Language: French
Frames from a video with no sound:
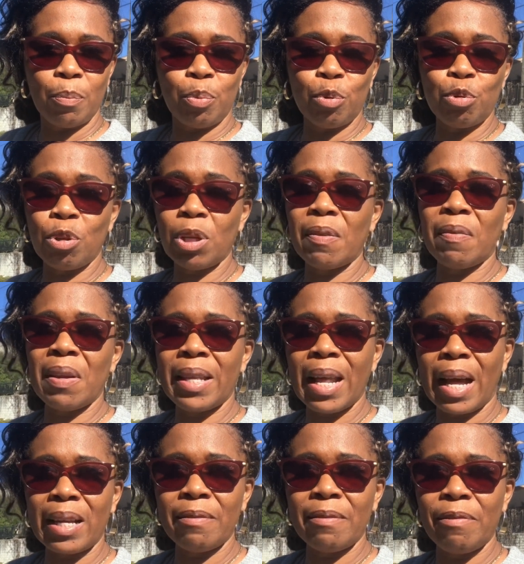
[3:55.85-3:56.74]
Pour ceux qui viennent
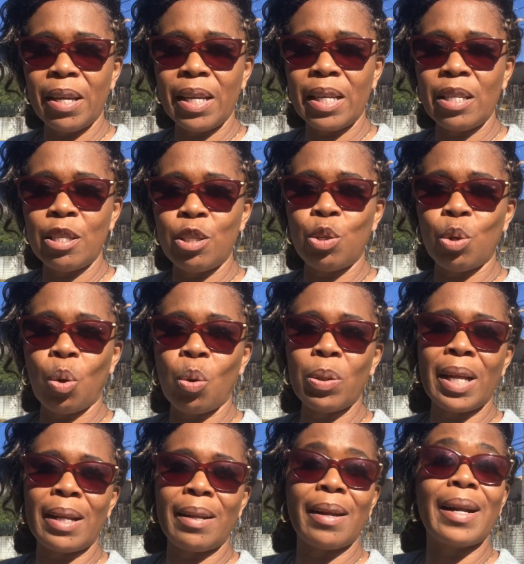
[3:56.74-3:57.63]
d'arriver, ils
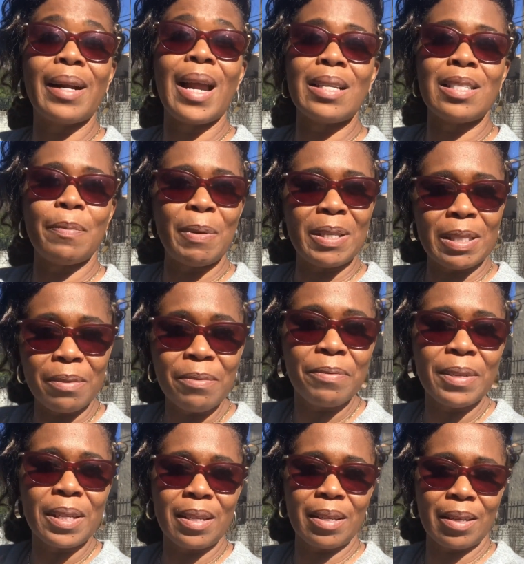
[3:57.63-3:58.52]
iront dans des classes
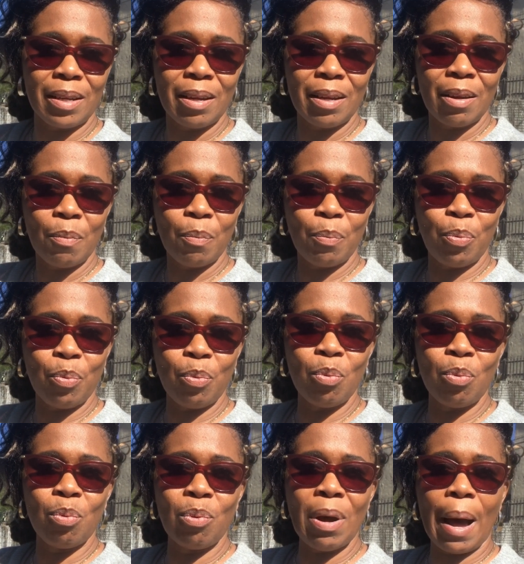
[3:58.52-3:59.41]
spécifiques
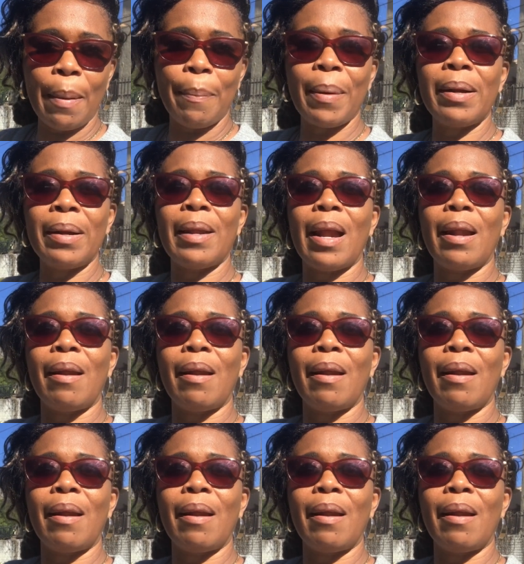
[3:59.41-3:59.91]
pour apprendre la